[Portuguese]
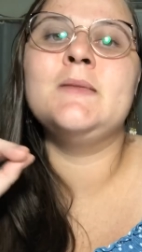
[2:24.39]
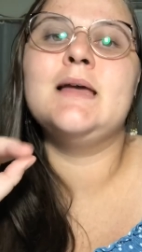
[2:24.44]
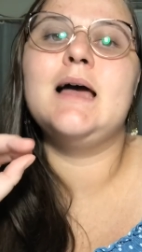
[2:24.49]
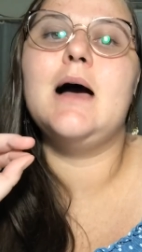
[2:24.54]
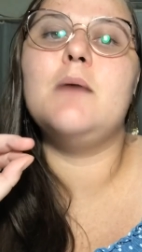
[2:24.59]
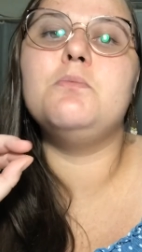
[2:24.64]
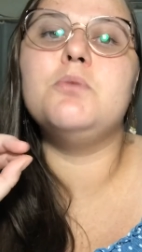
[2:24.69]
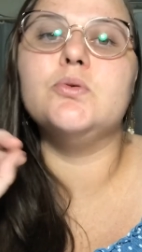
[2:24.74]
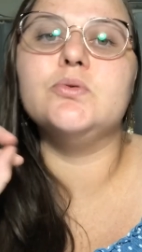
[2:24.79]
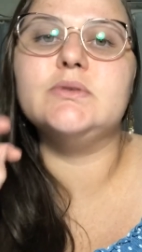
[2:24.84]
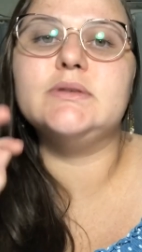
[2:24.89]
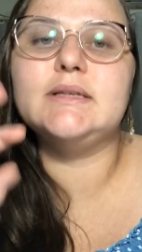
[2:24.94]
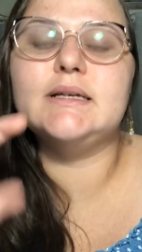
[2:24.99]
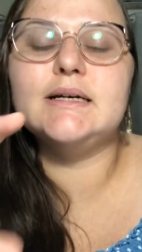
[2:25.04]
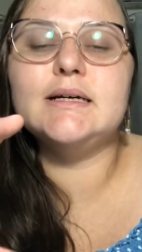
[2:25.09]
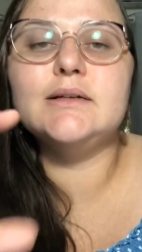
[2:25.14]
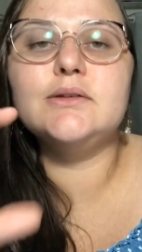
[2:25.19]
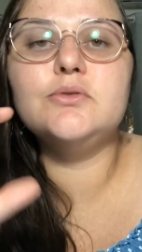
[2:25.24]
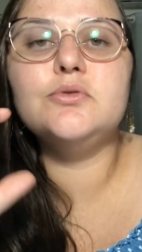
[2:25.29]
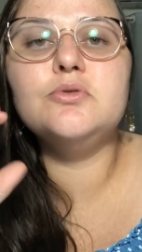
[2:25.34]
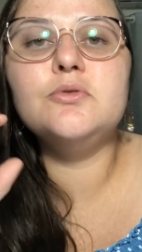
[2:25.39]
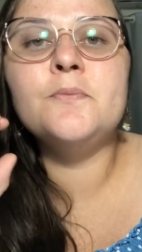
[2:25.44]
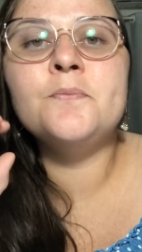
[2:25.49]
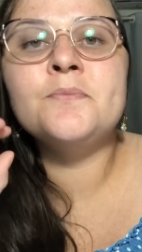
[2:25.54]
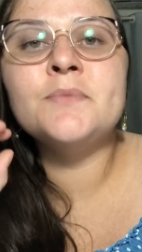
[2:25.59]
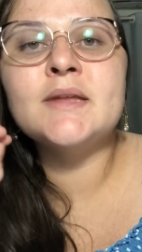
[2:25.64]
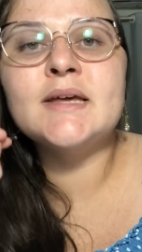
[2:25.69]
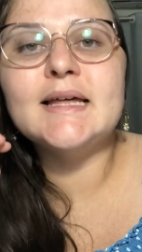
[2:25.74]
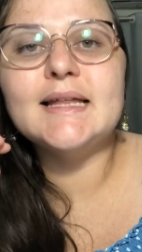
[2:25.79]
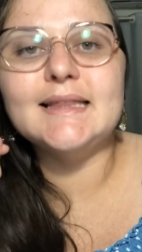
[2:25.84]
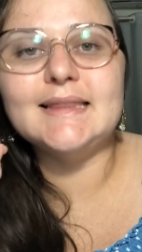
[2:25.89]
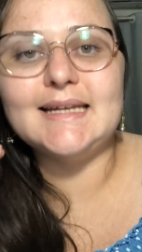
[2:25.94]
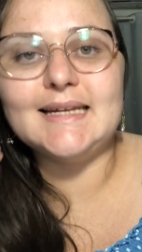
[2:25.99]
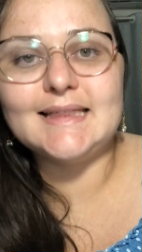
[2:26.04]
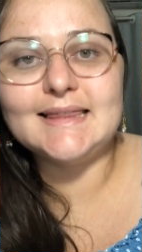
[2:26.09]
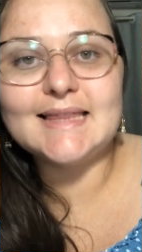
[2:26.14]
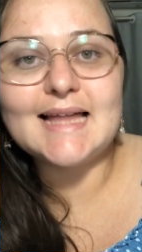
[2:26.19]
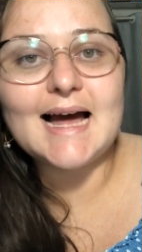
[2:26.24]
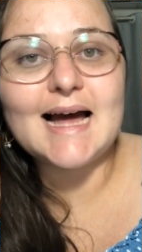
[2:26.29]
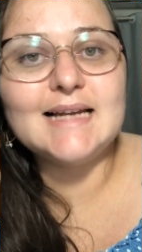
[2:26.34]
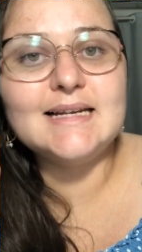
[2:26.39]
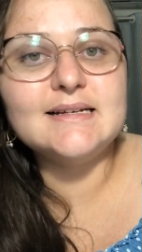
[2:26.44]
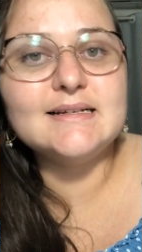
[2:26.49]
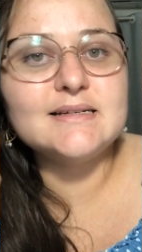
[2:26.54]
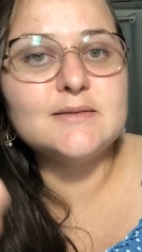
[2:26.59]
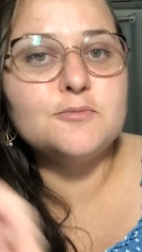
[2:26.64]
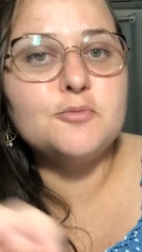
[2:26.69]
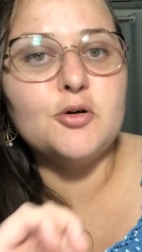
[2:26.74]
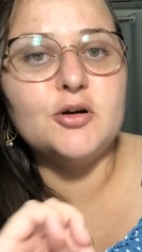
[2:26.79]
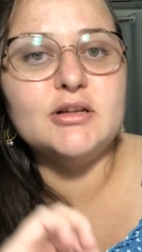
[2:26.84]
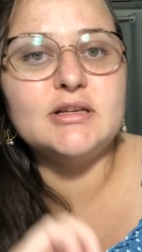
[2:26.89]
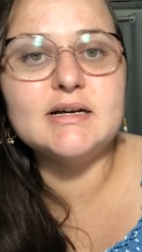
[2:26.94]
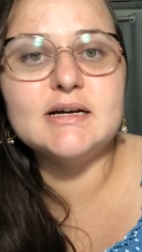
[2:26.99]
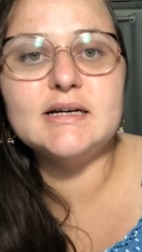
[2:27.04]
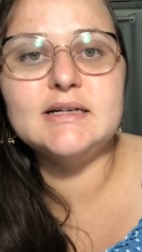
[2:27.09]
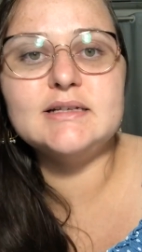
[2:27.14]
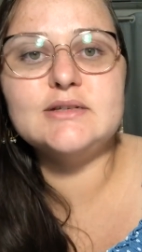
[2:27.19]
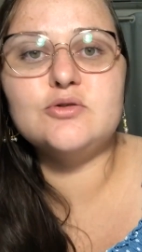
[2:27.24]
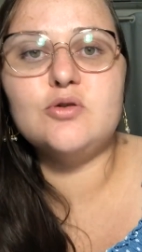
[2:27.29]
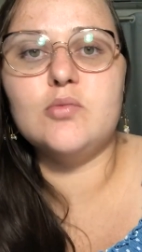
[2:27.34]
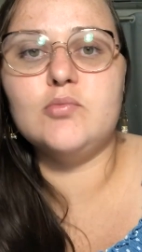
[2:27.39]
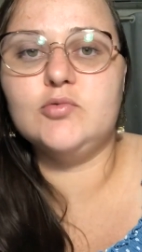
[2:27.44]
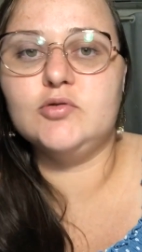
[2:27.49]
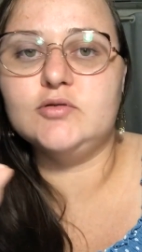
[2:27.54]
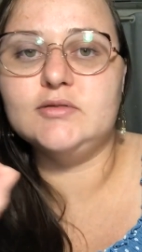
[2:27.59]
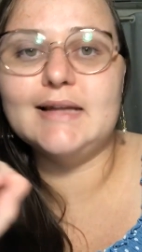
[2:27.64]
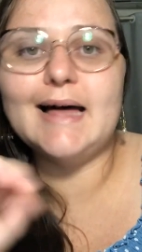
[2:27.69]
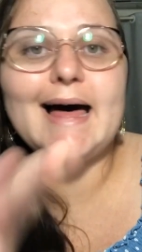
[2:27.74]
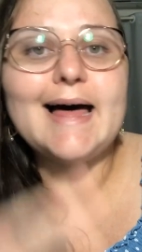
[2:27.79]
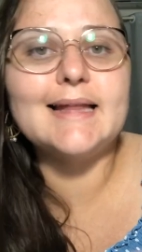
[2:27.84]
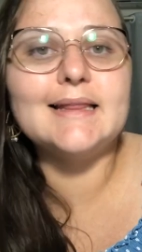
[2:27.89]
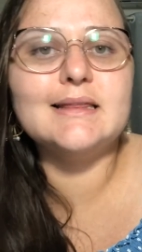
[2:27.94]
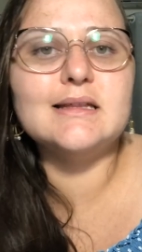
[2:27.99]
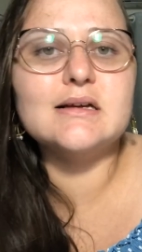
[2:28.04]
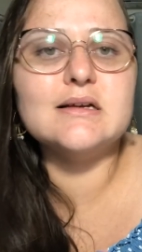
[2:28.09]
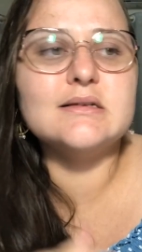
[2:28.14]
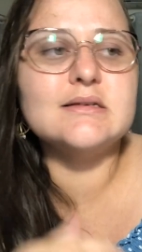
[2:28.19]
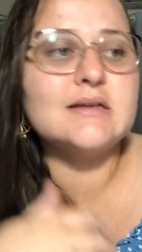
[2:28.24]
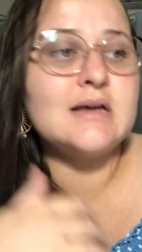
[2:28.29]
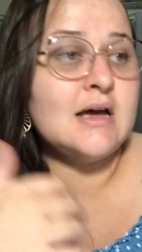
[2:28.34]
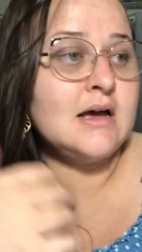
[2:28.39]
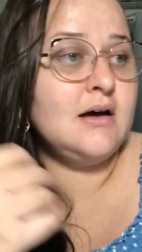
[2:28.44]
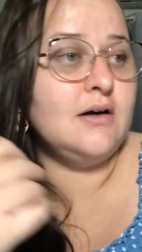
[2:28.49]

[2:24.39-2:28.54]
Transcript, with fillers: apontando detalhes importantes como datas,